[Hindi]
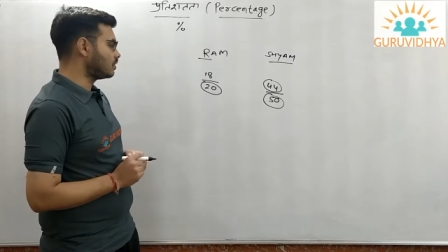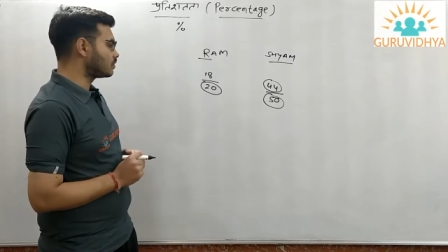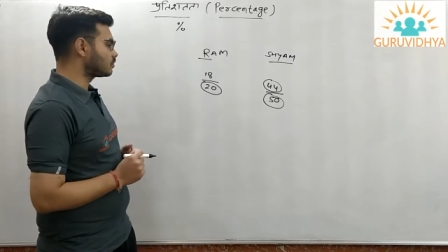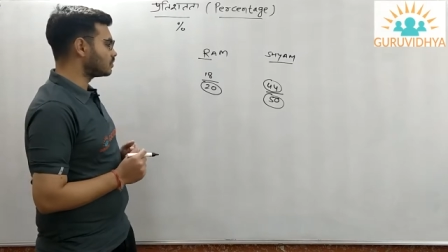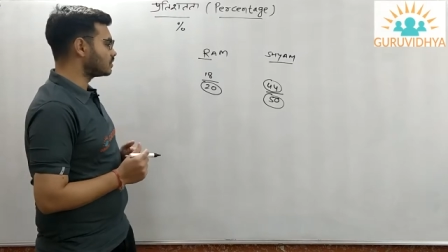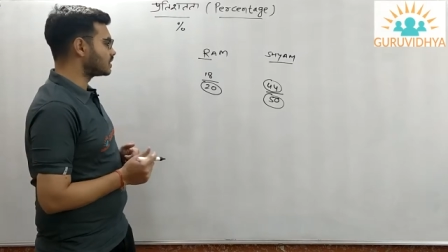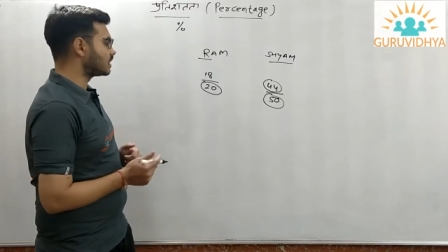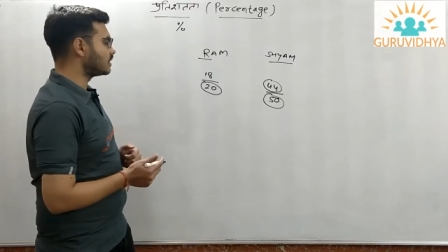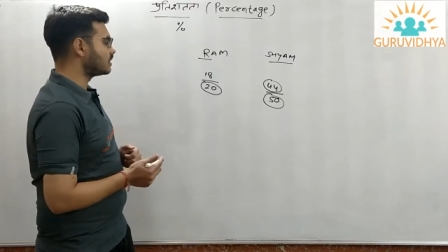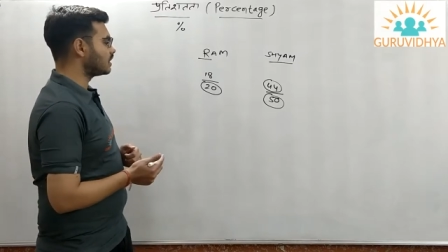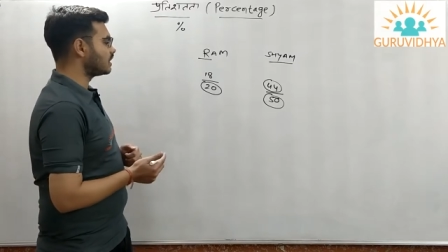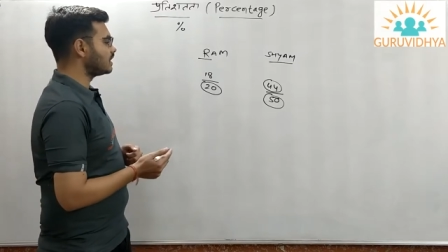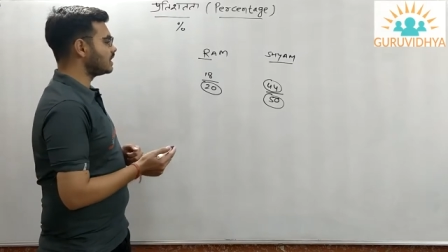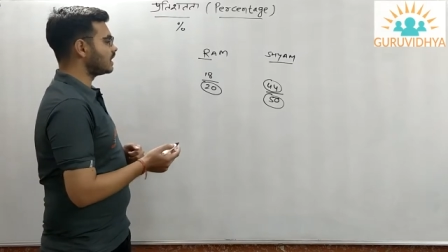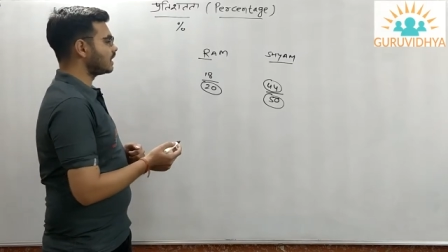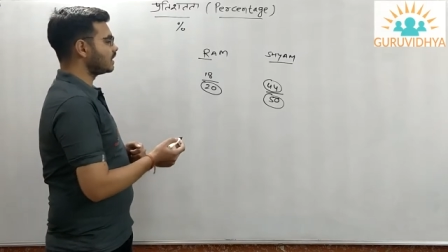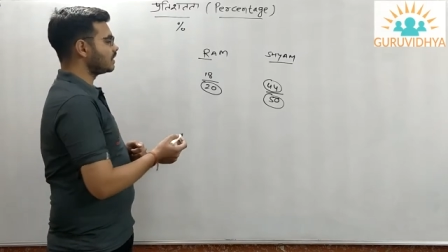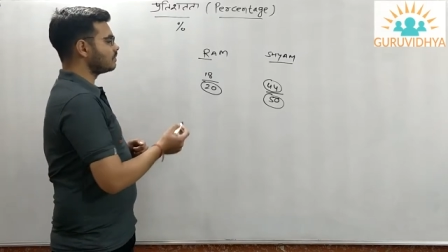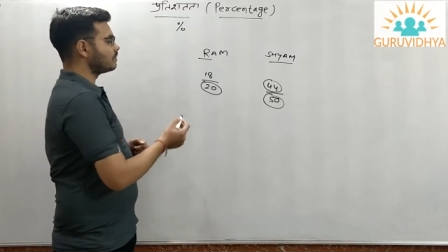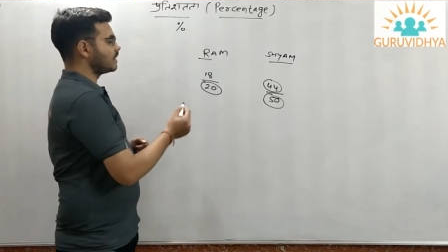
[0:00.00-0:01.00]
तो
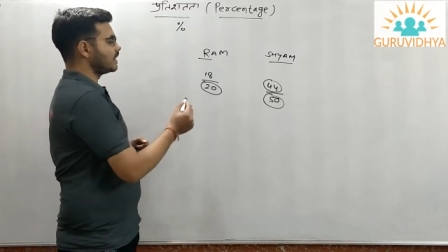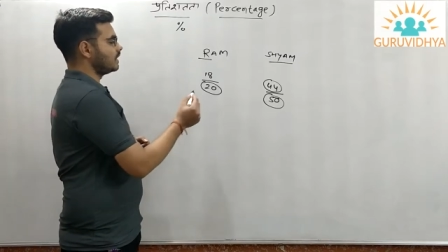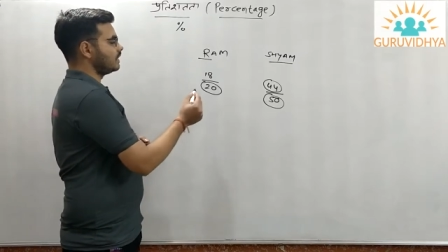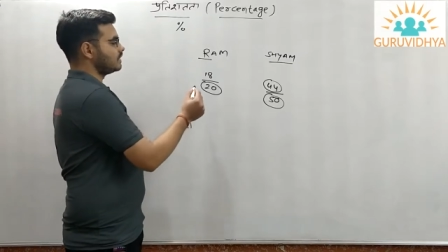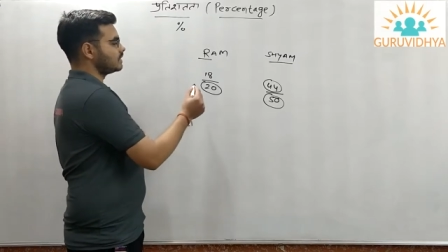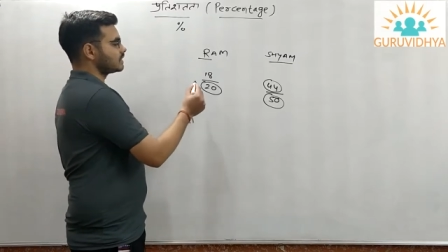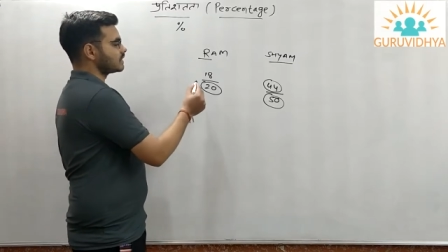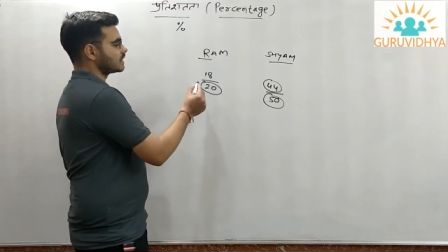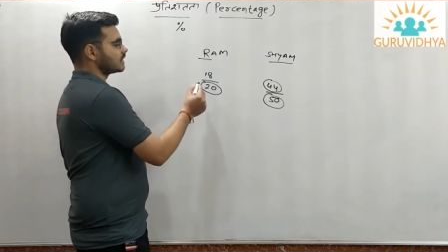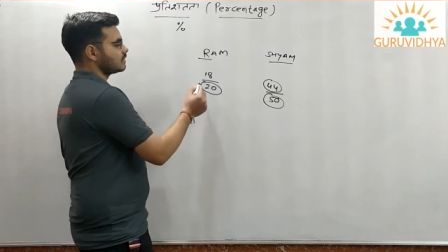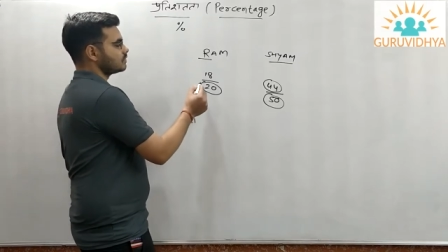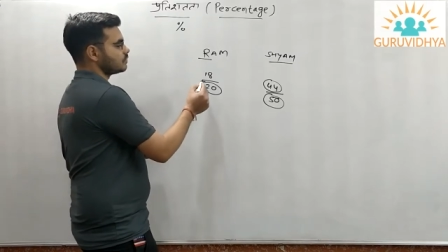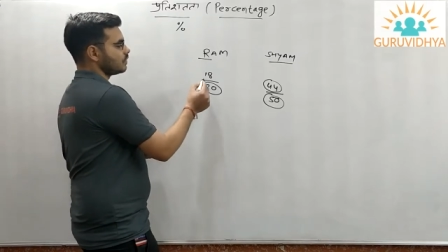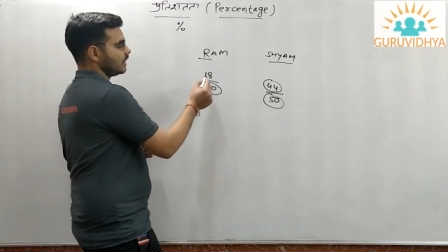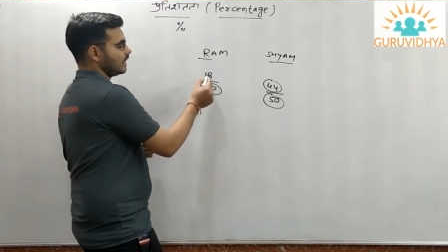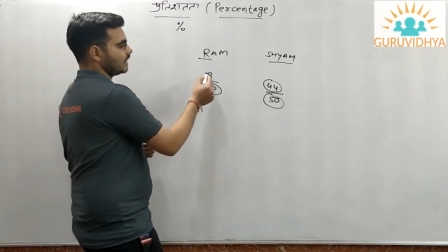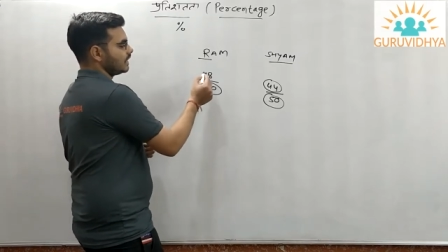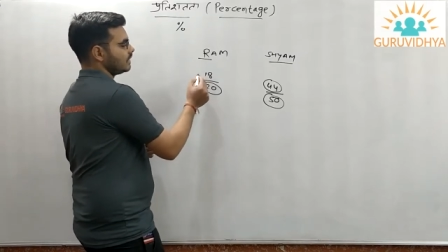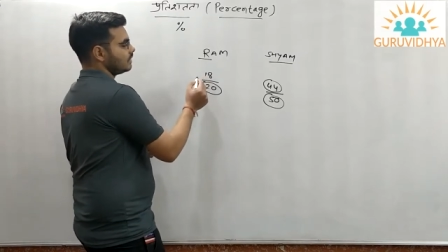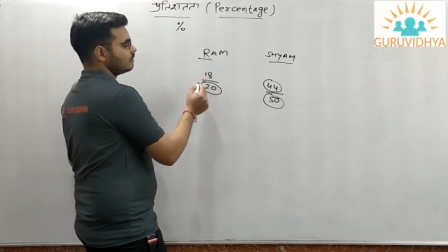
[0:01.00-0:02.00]
जनरली अगर मैं इसके जो
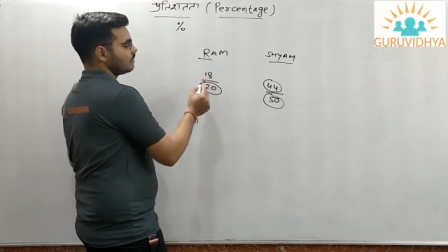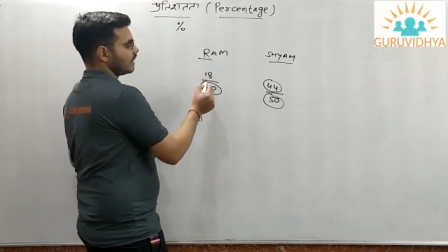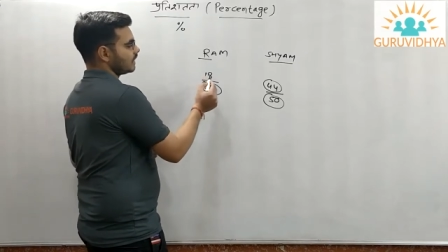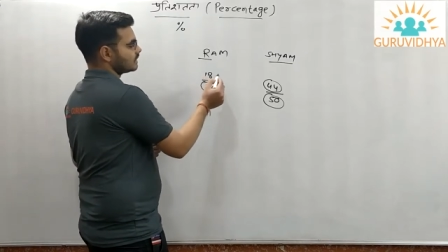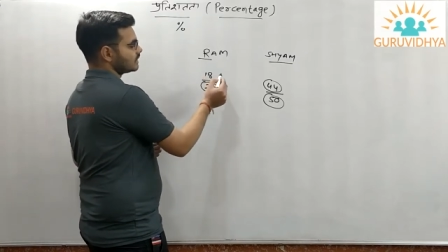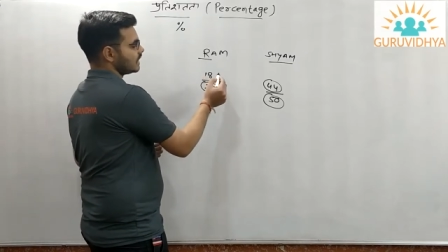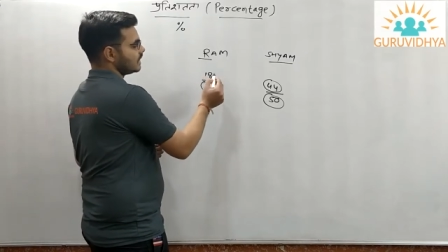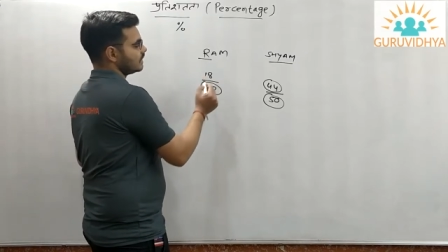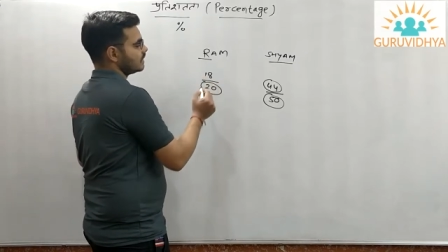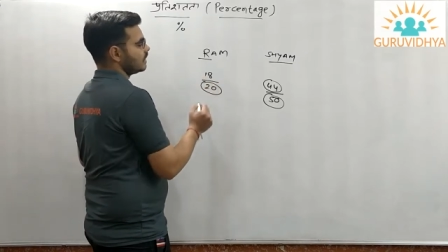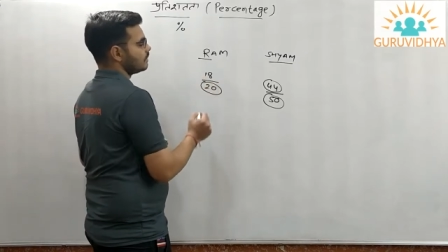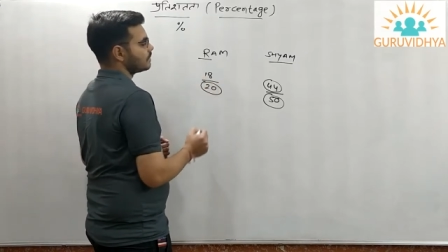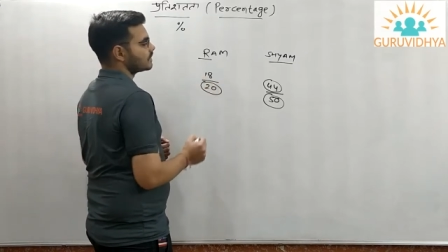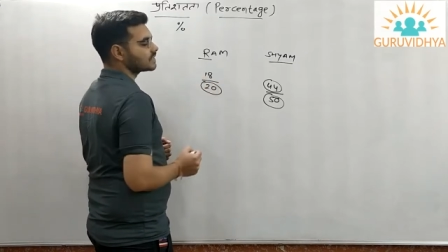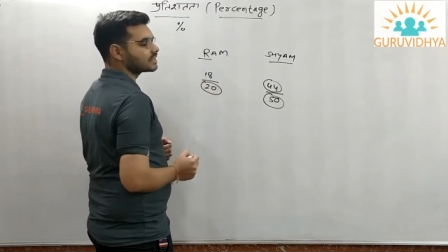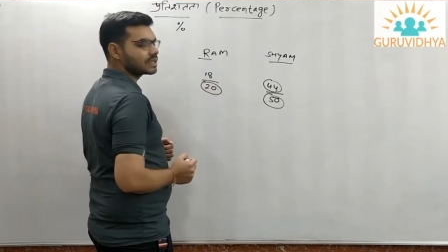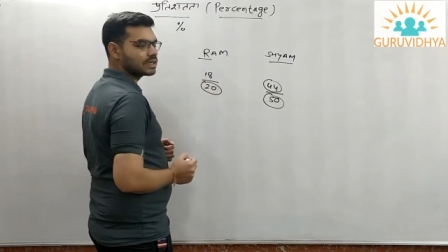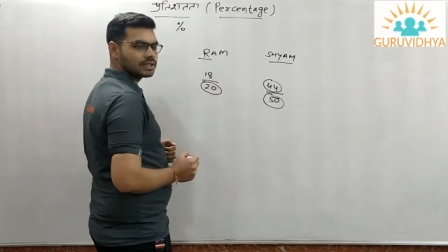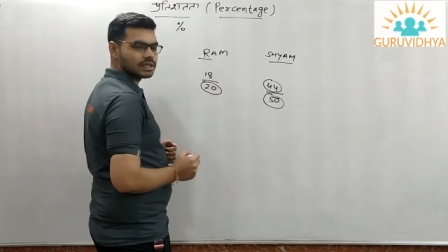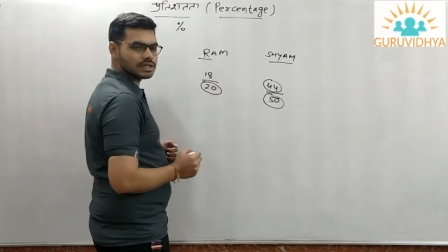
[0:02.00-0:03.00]
18 मार्क्स है इन्हें
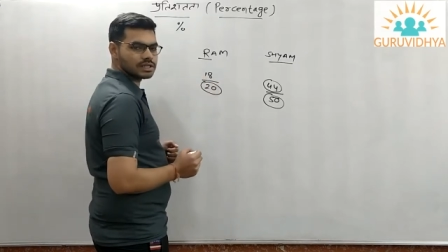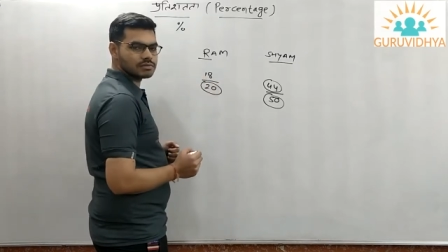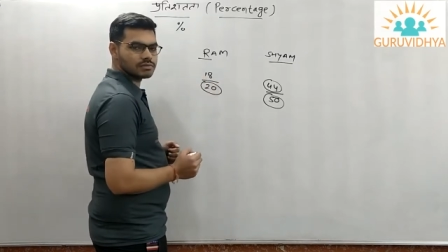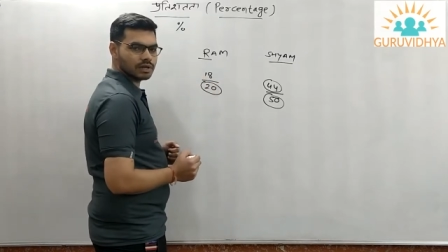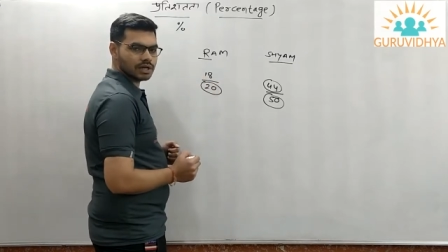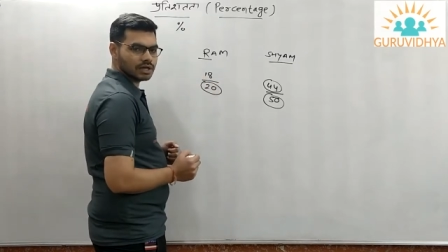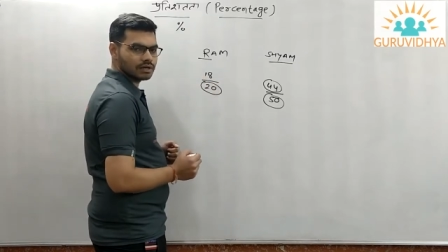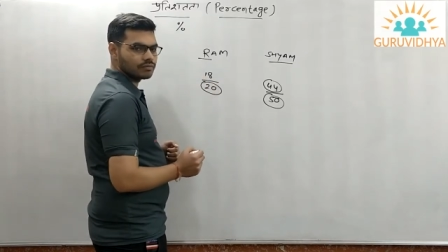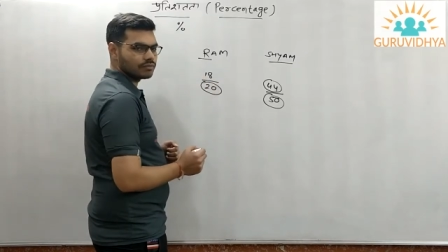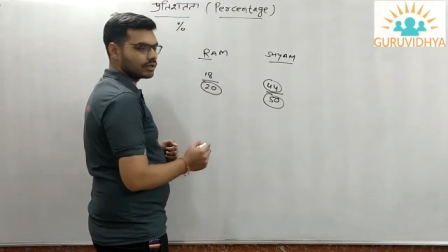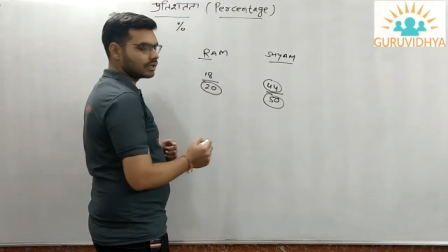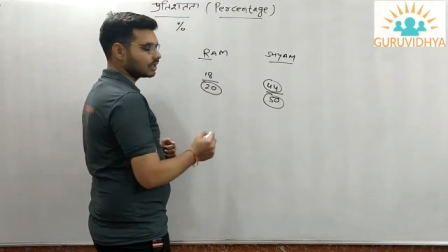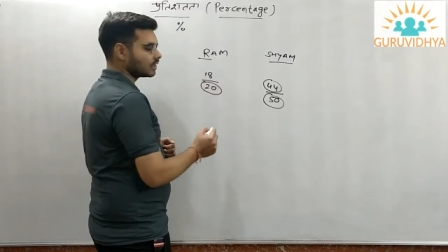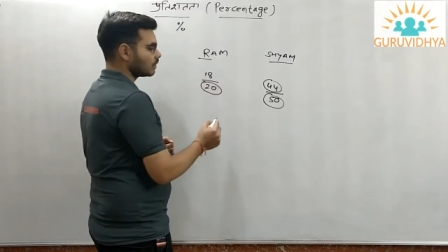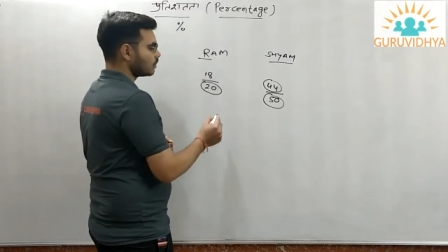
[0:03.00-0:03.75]
परसेंटेज में कन्वर्ट